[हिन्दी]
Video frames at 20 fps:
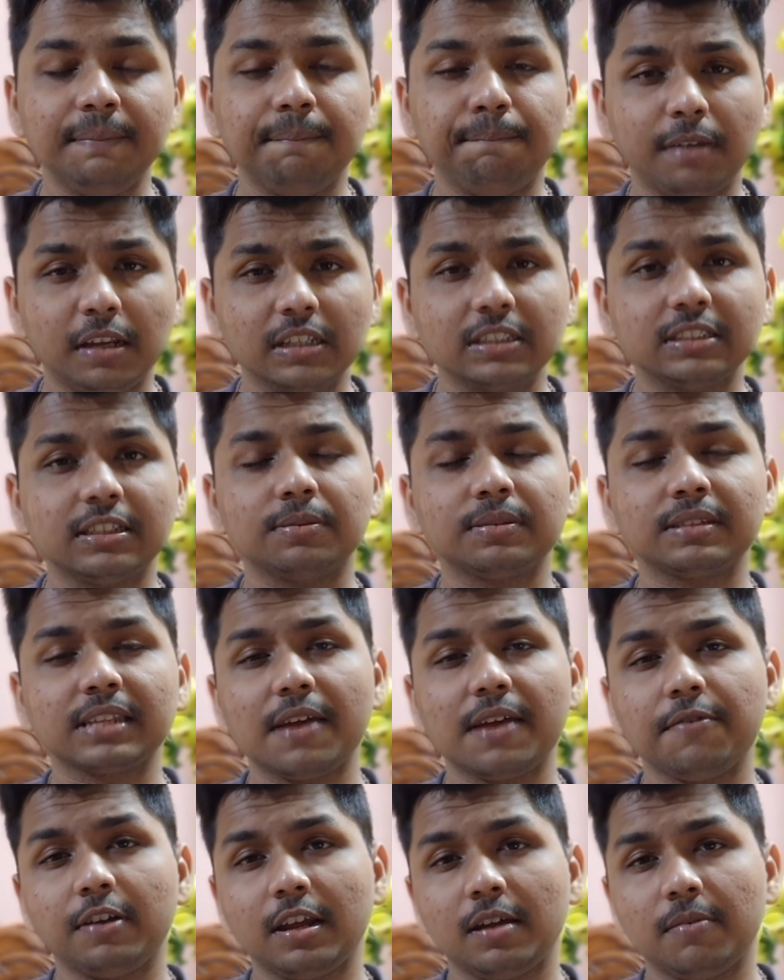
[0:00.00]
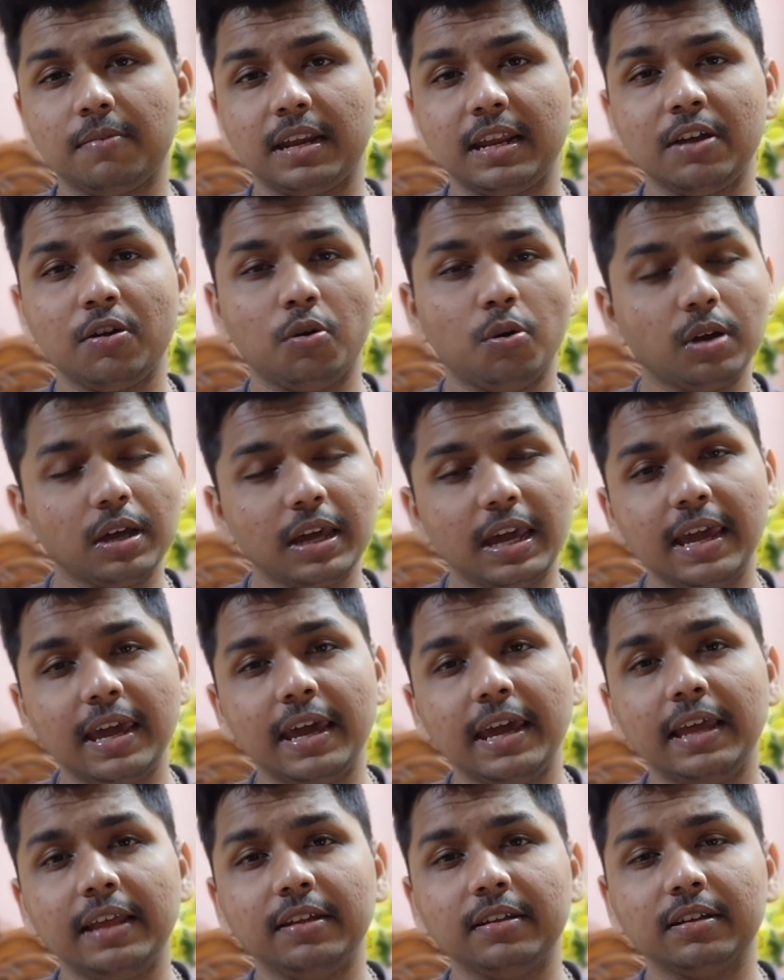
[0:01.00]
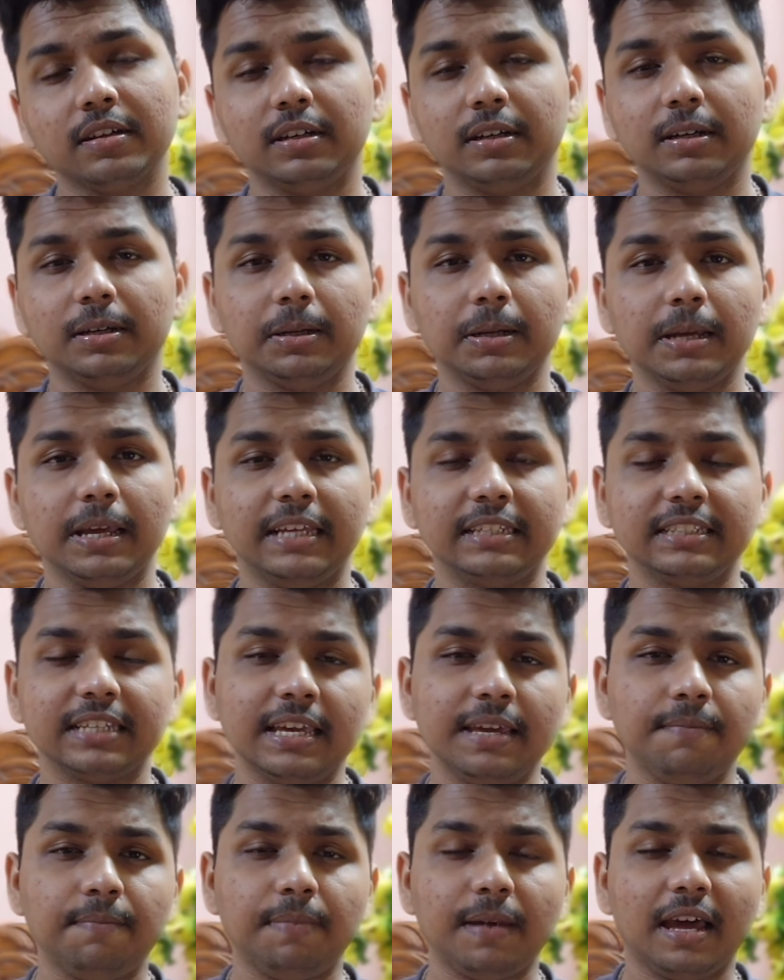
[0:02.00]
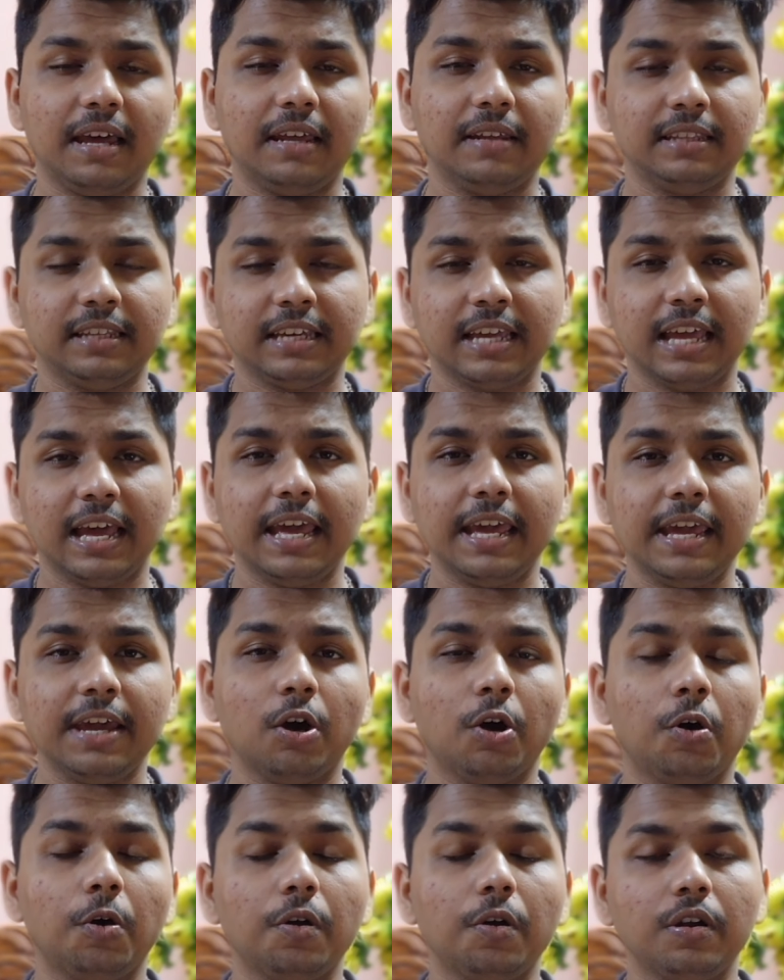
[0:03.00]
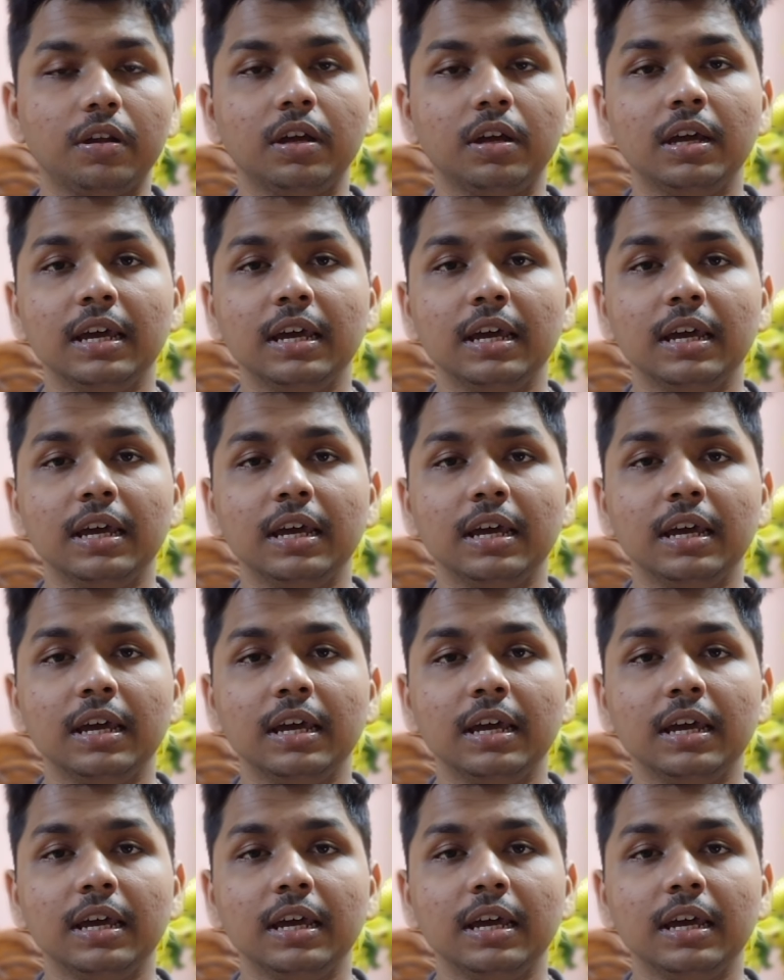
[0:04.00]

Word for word: प्लस सब्सक्राइबर हमारे हो गए हैं ऐसे ही प्यार दिखाएं और